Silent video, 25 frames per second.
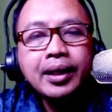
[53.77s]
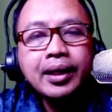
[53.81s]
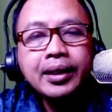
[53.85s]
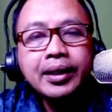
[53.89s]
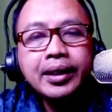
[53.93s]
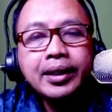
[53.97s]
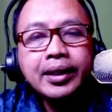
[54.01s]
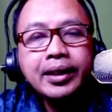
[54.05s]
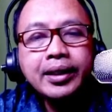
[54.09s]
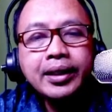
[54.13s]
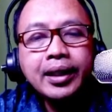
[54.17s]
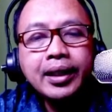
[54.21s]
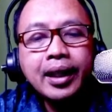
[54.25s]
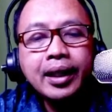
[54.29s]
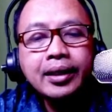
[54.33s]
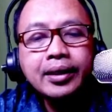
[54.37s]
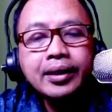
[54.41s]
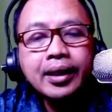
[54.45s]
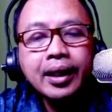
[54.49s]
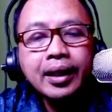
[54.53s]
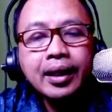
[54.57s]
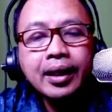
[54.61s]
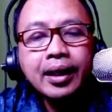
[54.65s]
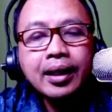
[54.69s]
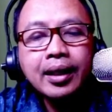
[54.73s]
ini
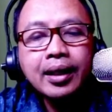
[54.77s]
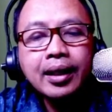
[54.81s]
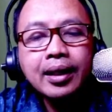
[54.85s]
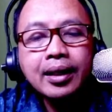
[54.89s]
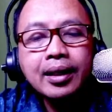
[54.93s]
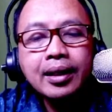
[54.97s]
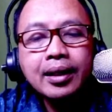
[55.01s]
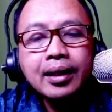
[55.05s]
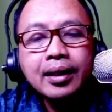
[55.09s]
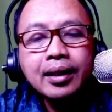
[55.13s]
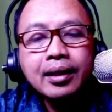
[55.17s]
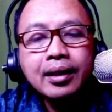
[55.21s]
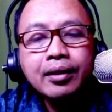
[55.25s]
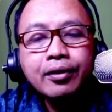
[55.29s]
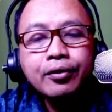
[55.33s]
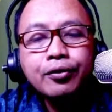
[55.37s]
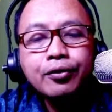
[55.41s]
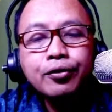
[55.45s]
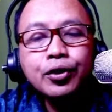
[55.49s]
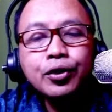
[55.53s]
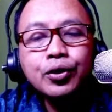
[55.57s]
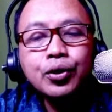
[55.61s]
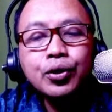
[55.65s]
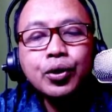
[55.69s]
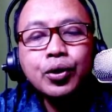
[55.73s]
adalah
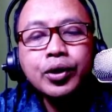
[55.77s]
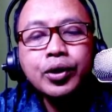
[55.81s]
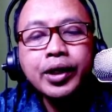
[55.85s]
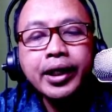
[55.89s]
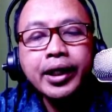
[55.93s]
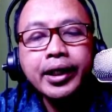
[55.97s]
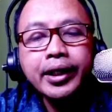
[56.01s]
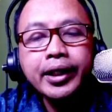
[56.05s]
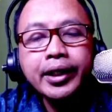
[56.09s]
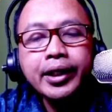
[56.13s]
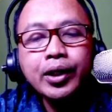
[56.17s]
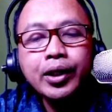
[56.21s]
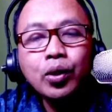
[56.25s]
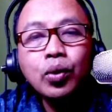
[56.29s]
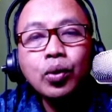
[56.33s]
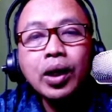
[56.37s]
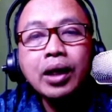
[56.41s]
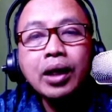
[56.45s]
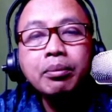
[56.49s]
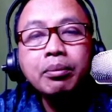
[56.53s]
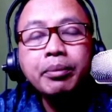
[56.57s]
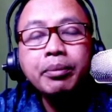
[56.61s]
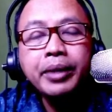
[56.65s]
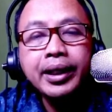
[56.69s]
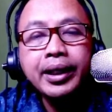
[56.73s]
foto dari
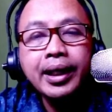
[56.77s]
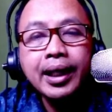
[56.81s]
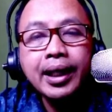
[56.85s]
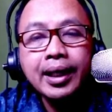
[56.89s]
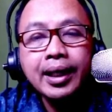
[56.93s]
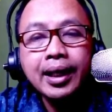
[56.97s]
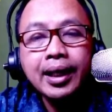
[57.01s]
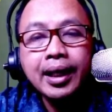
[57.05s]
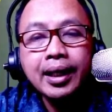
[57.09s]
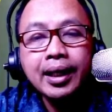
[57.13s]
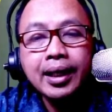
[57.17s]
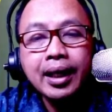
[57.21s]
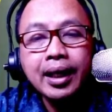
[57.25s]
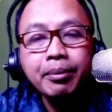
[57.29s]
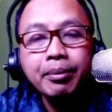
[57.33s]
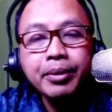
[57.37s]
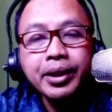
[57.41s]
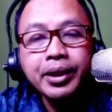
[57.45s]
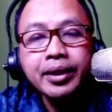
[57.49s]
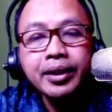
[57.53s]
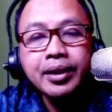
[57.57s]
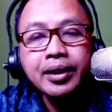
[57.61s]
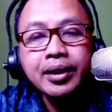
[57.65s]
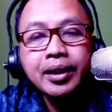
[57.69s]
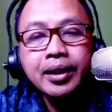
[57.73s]
ruang BKK
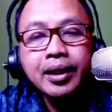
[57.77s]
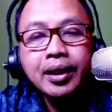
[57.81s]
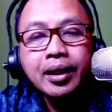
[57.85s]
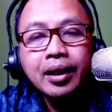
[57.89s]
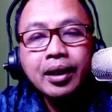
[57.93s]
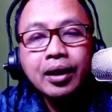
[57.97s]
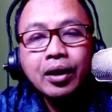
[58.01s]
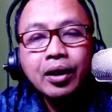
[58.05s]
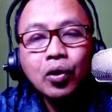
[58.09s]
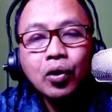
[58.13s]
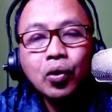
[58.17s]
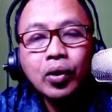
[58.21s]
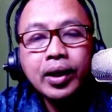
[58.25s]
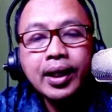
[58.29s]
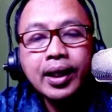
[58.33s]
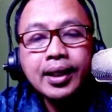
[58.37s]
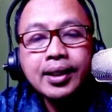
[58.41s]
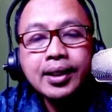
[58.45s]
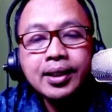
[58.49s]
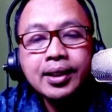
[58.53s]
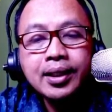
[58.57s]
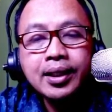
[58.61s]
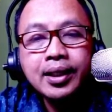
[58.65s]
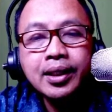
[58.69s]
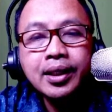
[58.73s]
kami.
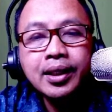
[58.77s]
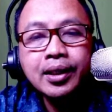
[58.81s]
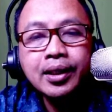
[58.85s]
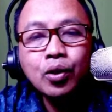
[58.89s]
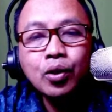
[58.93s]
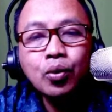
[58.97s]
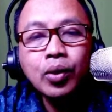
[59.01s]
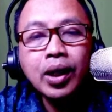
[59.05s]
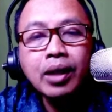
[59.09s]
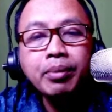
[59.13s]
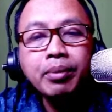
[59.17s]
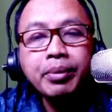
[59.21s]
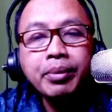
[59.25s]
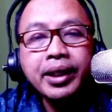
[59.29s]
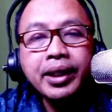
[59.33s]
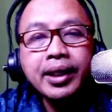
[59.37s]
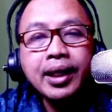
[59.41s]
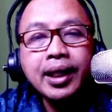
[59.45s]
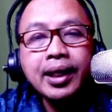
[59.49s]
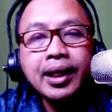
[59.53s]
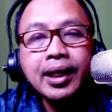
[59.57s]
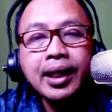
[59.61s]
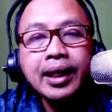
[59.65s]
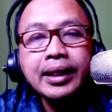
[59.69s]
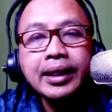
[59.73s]
Lokasi ruang
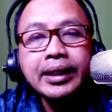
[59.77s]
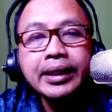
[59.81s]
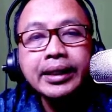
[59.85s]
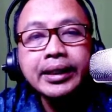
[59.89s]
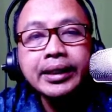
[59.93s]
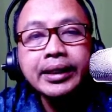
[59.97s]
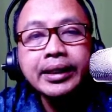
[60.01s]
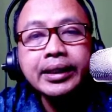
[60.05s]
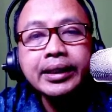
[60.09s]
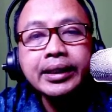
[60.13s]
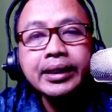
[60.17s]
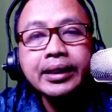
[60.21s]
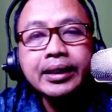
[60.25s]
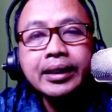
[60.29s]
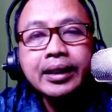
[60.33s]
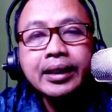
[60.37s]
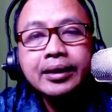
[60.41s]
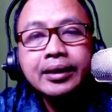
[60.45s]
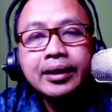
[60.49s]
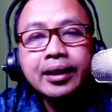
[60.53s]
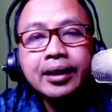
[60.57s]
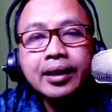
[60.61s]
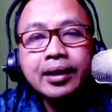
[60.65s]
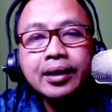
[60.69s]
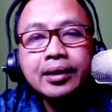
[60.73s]
BKK ini
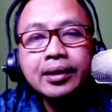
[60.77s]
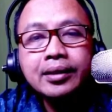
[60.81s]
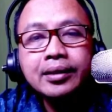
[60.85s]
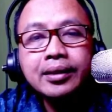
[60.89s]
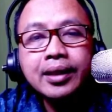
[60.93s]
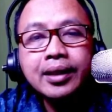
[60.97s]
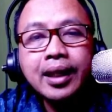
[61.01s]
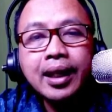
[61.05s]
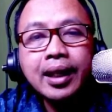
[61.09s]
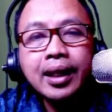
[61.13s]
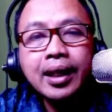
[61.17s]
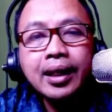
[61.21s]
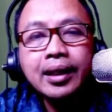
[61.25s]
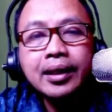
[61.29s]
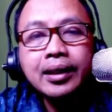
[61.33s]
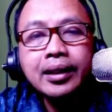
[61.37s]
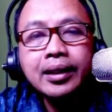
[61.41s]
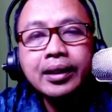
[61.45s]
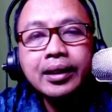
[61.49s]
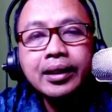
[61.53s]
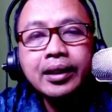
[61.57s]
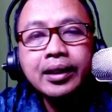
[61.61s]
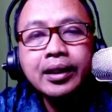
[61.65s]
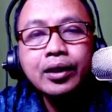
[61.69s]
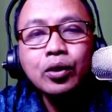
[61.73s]
terletak
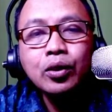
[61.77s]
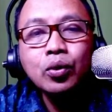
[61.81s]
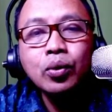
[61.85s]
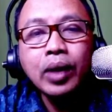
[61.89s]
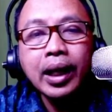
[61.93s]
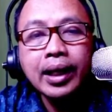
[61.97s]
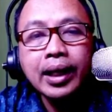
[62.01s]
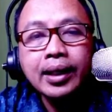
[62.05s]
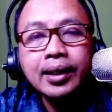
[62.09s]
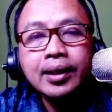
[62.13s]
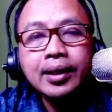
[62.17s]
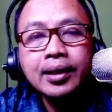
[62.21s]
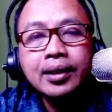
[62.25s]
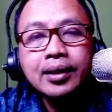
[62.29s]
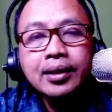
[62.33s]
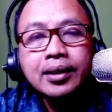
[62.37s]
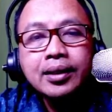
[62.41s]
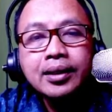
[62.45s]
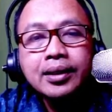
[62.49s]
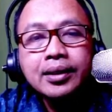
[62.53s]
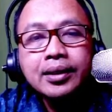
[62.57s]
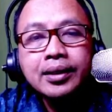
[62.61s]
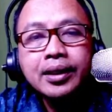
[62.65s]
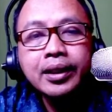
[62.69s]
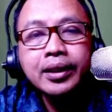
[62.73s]
di luar
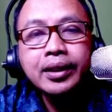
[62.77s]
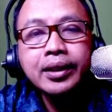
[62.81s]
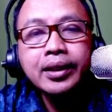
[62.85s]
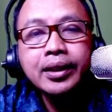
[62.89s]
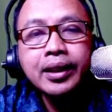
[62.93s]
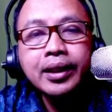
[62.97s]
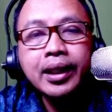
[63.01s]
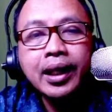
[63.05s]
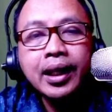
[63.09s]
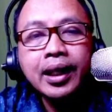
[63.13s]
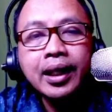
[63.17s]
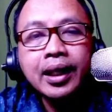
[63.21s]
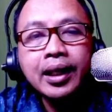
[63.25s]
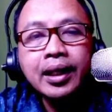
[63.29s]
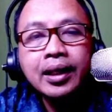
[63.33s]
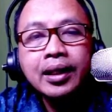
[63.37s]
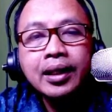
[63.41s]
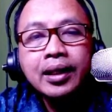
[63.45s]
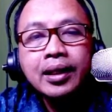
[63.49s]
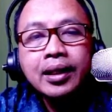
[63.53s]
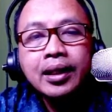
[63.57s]
sehingga